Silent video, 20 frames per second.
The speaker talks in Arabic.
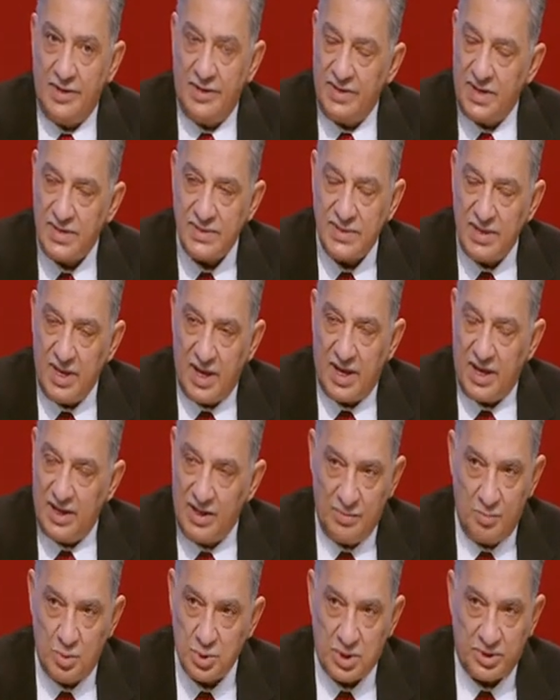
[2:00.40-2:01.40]
الناس دي
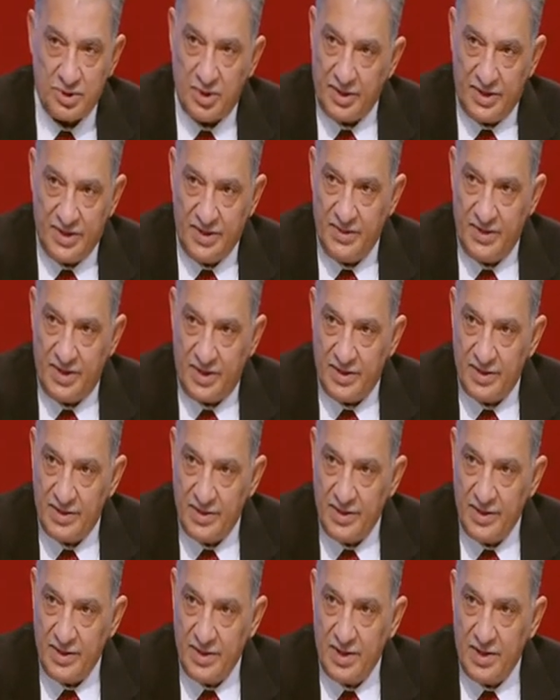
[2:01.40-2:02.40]
خالد بسطاء جدا
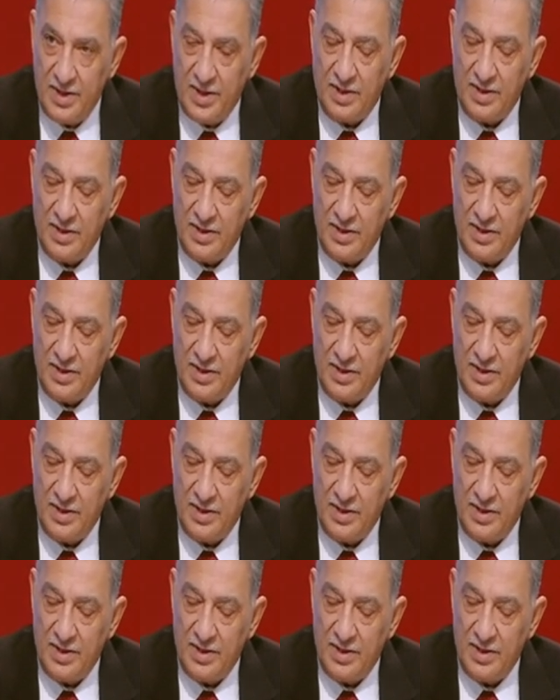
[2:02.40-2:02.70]
صحيح